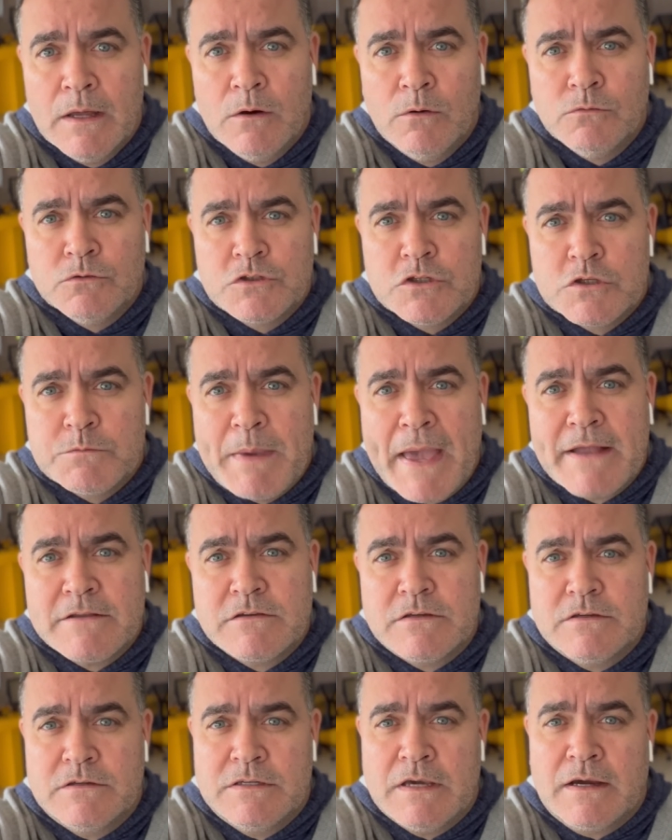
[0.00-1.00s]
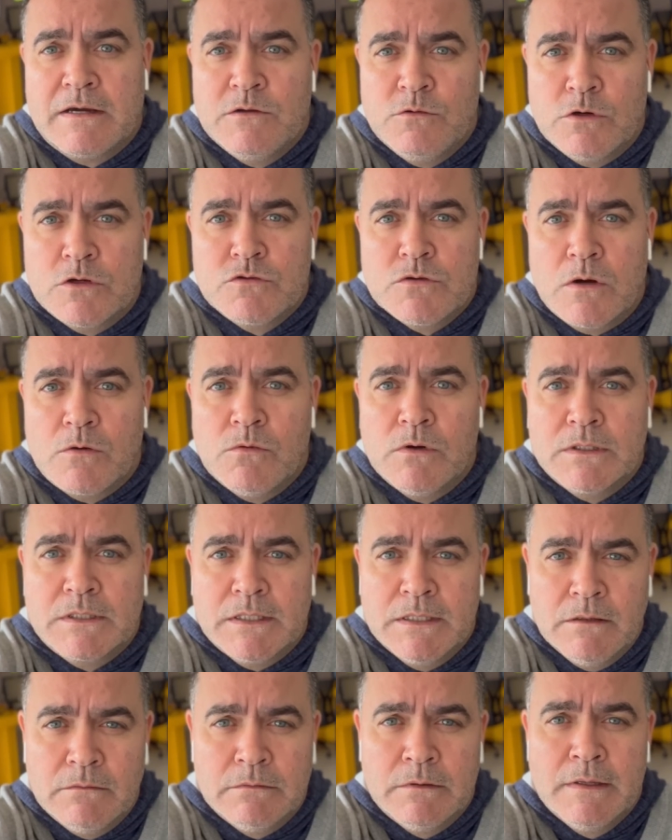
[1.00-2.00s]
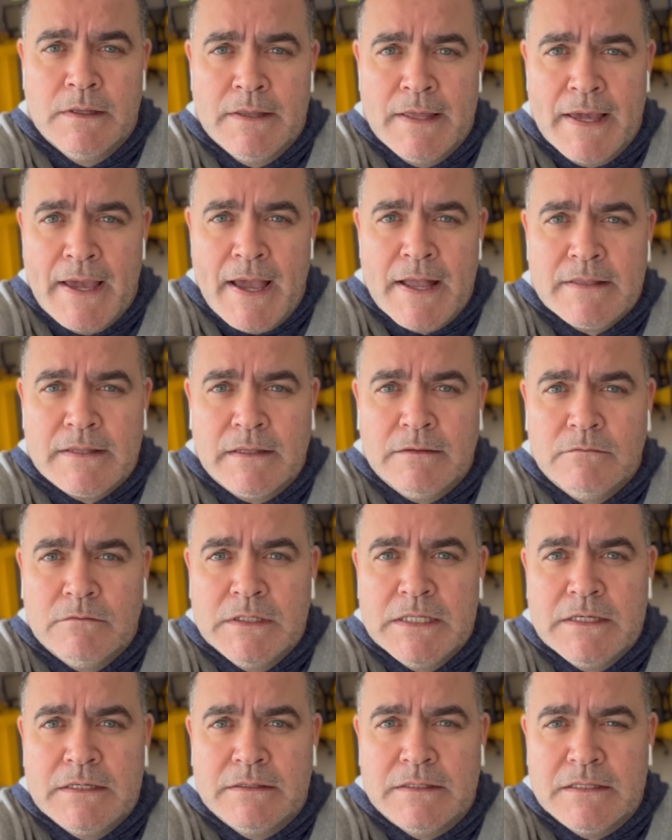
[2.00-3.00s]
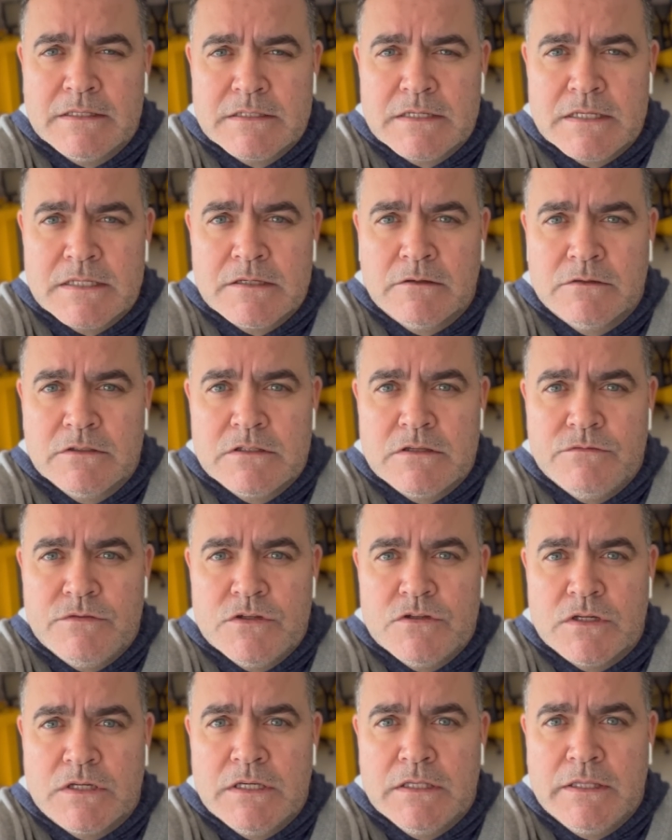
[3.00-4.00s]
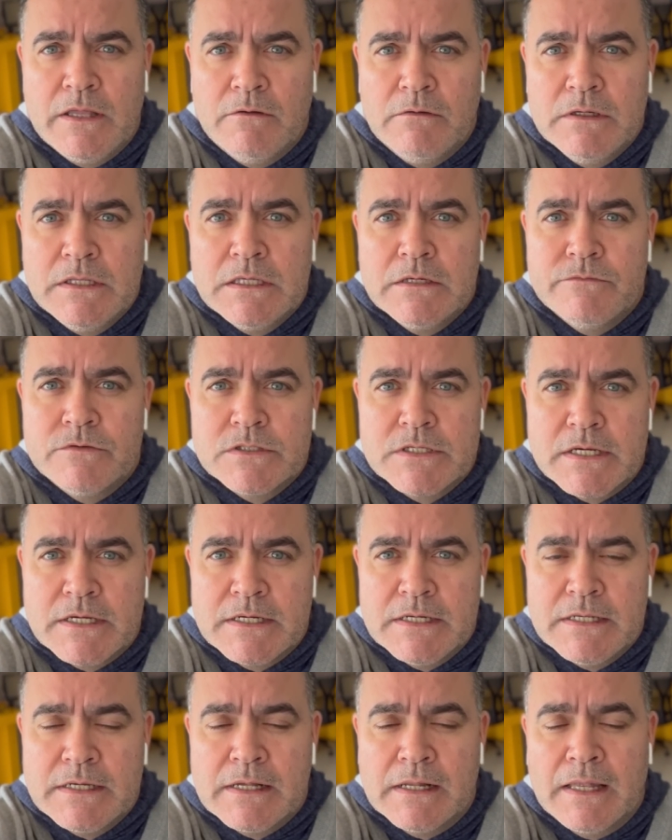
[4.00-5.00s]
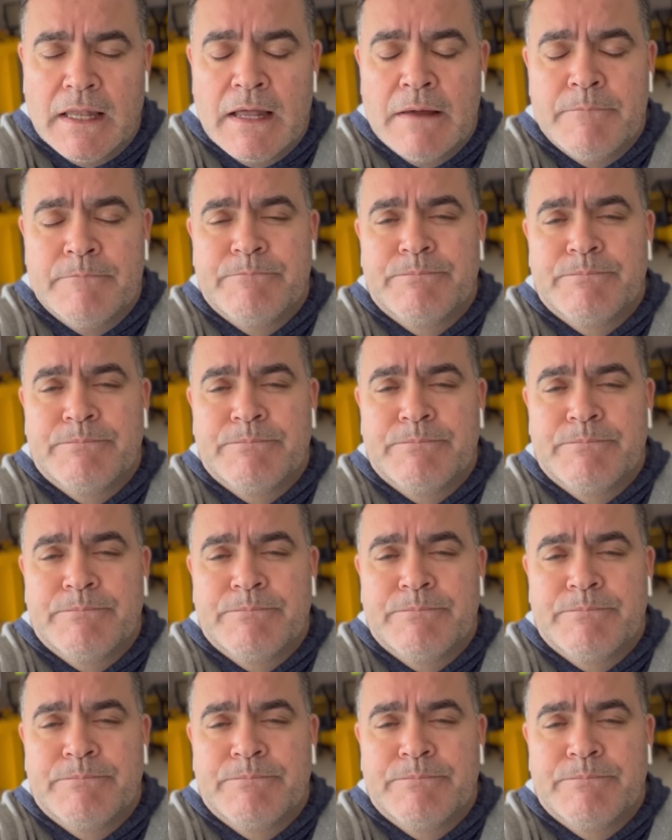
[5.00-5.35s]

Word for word: 1xBet, já criou a sua conta? Não? Entra no link na descrição desse vídeo aqui, tem um link, você clica lá,